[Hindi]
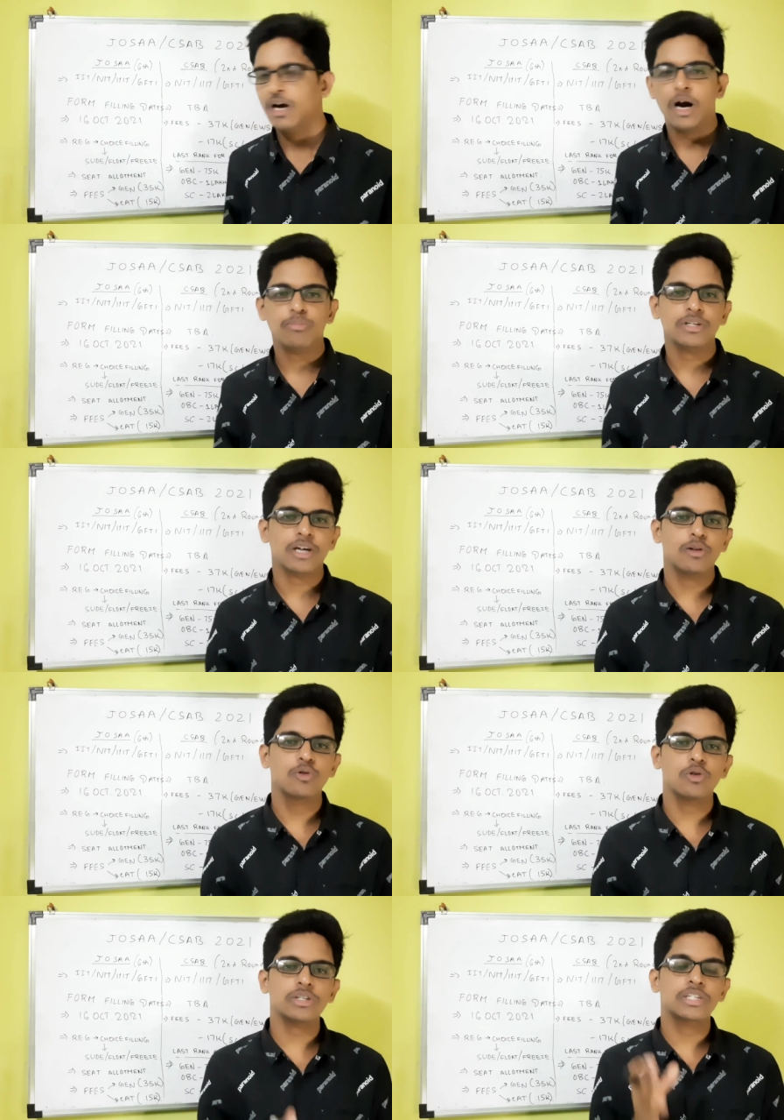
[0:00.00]
आपका चालू
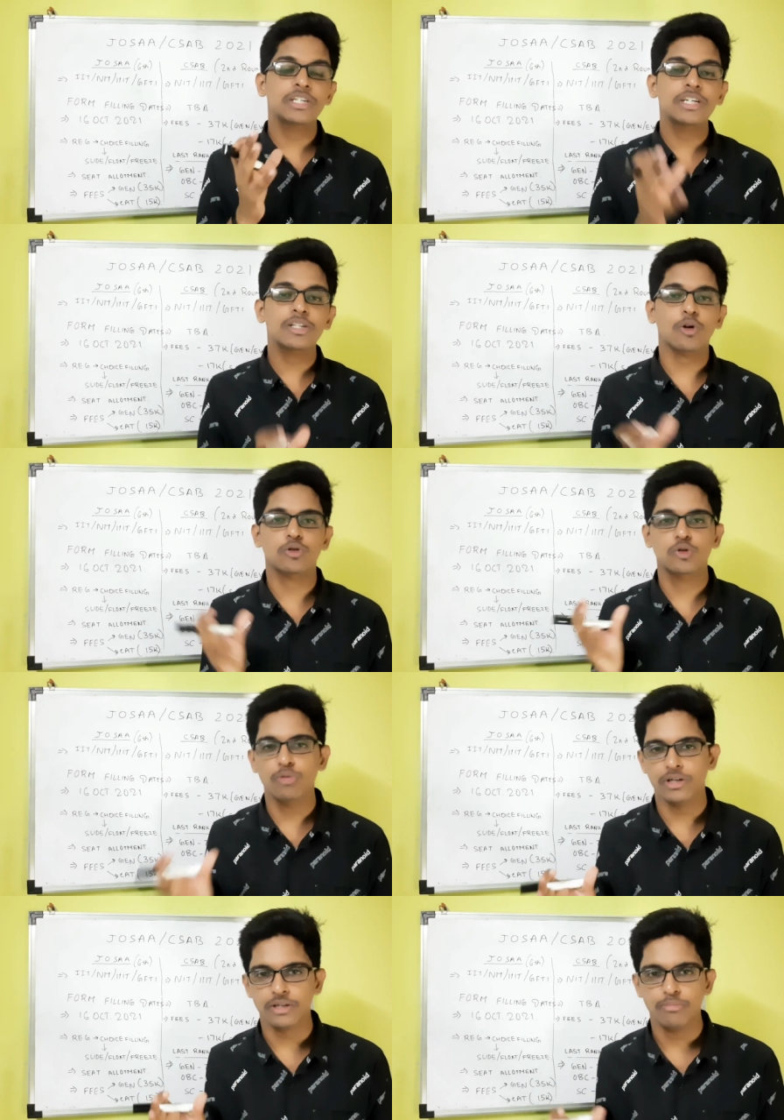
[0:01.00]
होगा सिक्सटीन
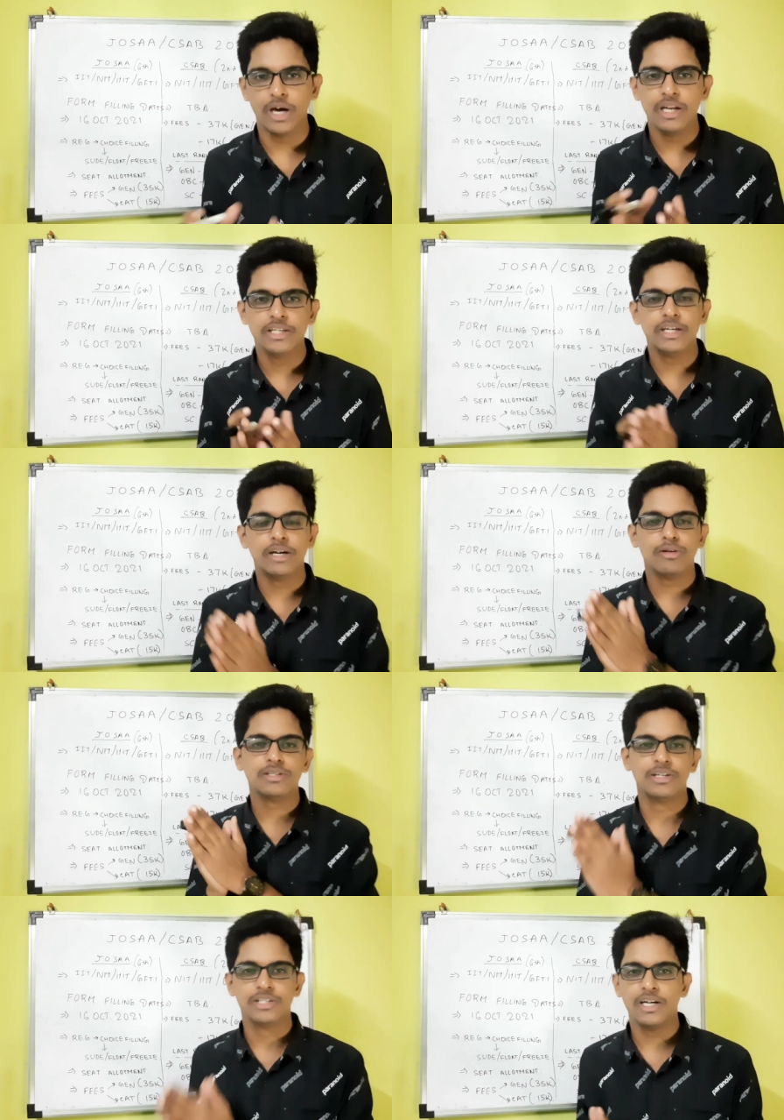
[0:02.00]
अक्टूबर से पहले जी एडवांस का
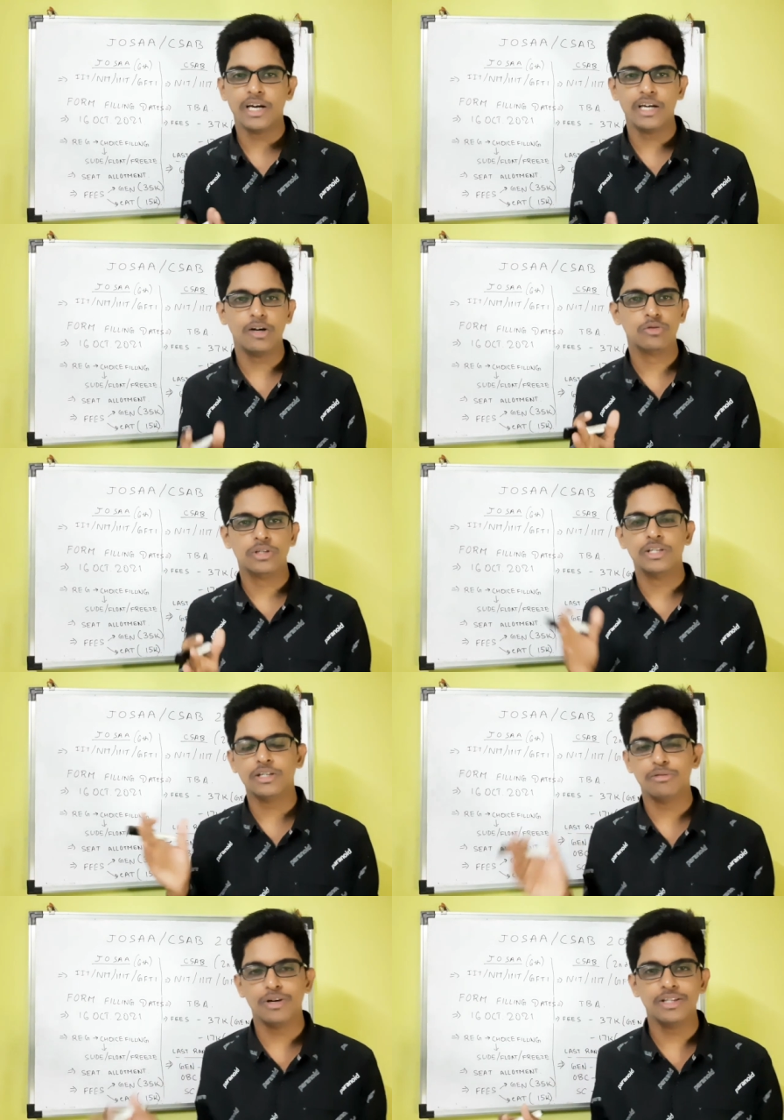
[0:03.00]
रिजल्ट आएगा उसके
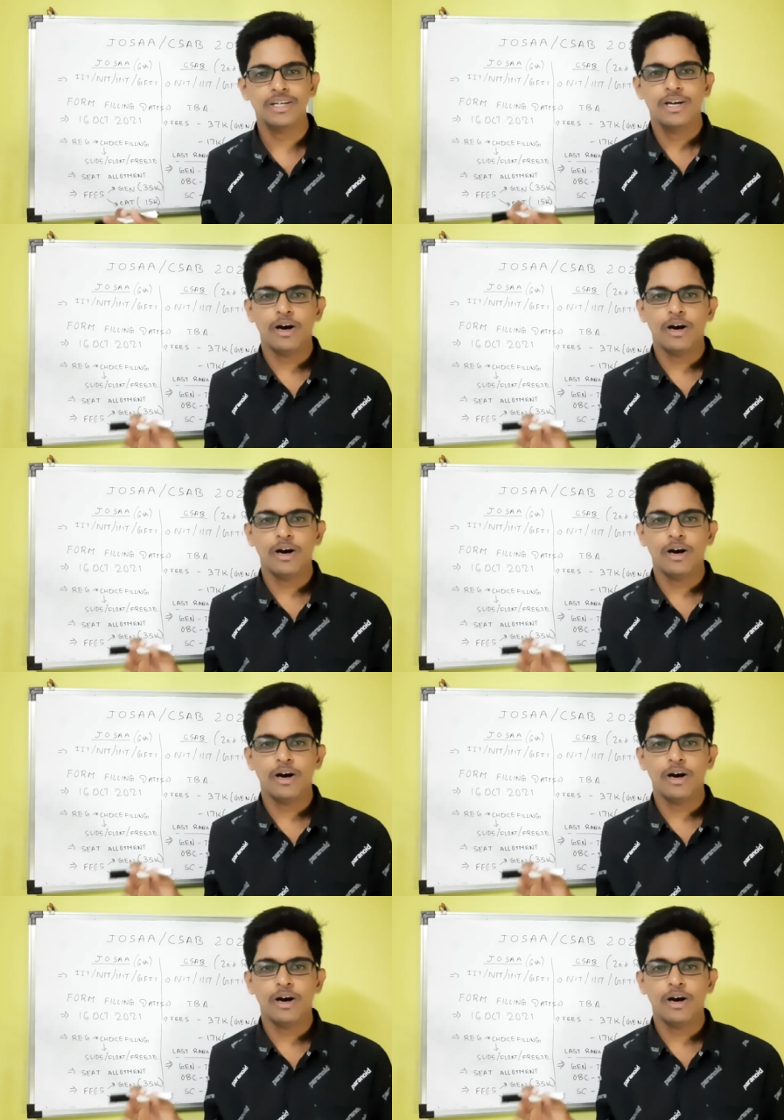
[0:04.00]
जस्ट बाद